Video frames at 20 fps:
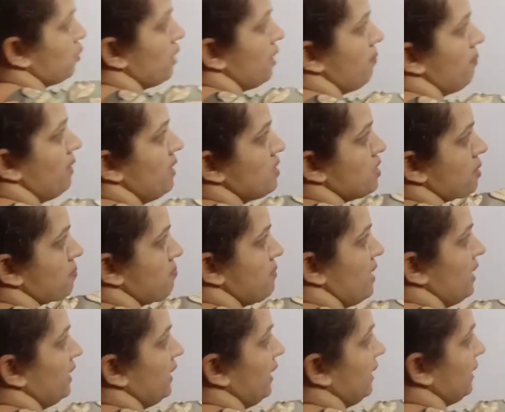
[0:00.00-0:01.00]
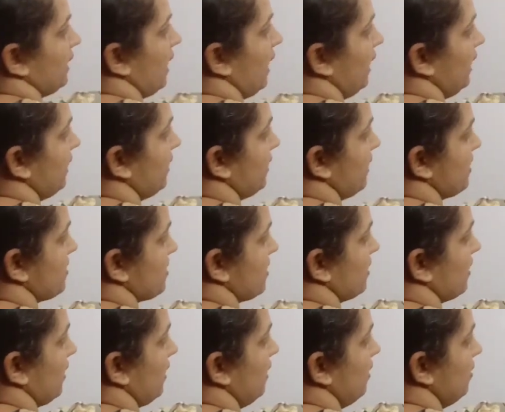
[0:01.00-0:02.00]
कि हमारा सब्जेक्ट रहता है
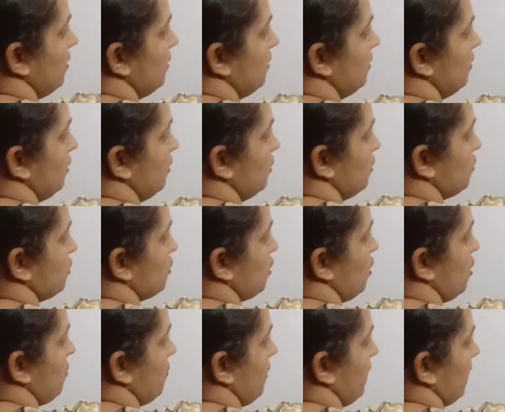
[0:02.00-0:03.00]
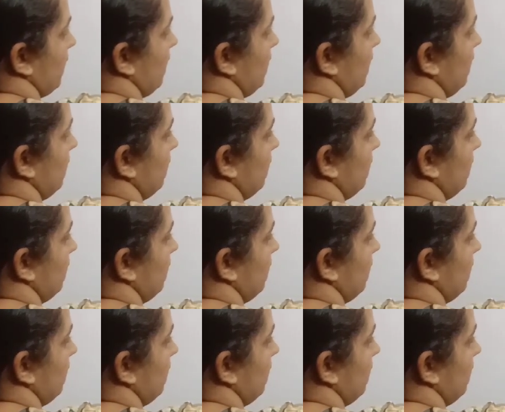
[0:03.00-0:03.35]
लिटरेचर का जो हमारा